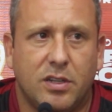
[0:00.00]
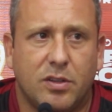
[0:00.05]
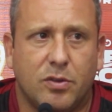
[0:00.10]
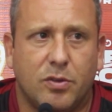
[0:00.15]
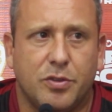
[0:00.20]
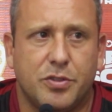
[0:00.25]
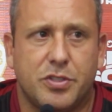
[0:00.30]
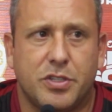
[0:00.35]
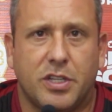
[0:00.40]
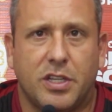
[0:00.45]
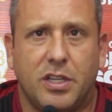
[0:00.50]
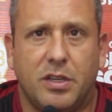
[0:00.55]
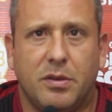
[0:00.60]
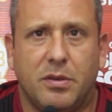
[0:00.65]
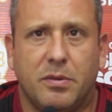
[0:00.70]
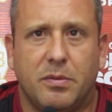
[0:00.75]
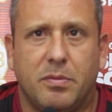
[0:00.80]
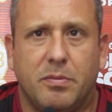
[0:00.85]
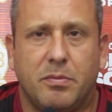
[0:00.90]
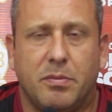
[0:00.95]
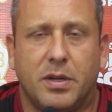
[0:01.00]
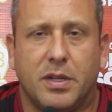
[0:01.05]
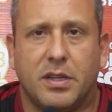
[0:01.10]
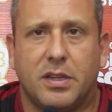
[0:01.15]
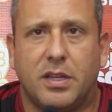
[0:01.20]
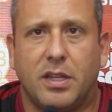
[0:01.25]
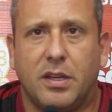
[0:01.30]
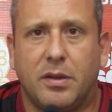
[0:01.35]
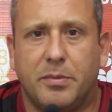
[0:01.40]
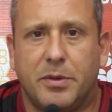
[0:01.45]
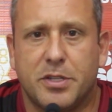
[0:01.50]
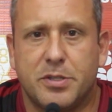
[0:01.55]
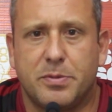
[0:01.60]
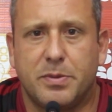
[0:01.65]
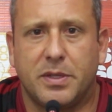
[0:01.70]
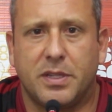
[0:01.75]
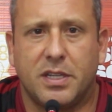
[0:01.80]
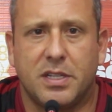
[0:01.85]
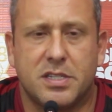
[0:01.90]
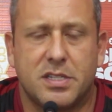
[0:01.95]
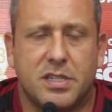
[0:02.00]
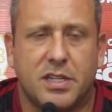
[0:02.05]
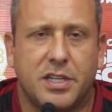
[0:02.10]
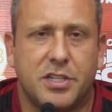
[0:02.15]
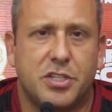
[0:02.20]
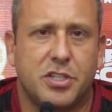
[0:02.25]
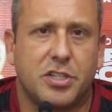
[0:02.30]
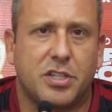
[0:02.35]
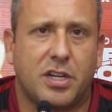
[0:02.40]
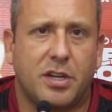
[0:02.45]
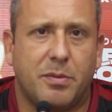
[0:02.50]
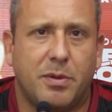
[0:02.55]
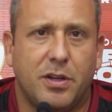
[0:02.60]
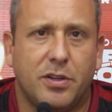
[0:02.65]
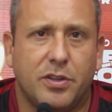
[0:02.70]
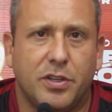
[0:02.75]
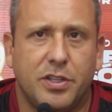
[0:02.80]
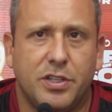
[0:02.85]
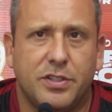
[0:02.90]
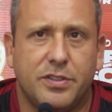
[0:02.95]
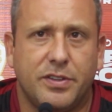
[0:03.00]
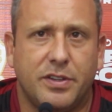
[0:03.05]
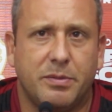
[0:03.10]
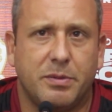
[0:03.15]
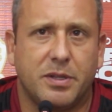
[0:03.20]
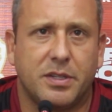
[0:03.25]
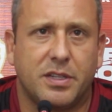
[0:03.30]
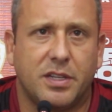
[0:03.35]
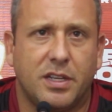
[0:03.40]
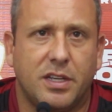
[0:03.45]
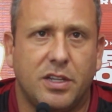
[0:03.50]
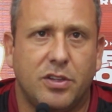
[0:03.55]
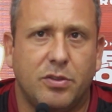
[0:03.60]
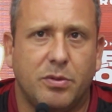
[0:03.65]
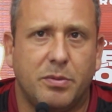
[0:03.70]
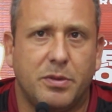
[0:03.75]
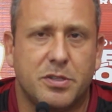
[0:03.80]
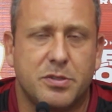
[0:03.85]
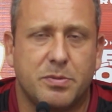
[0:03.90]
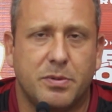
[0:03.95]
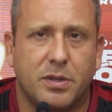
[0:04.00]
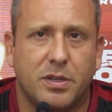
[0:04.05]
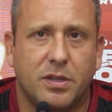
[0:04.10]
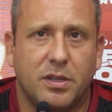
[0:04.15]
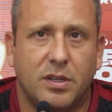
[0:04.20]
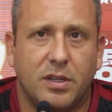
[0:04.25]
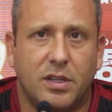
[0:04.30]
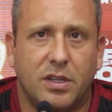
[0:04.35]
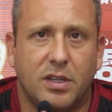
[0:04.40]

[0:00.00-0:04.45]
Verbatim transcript: conseguir manter a mesma intensidade de trabalho que a gente vem mantendo, a mesma,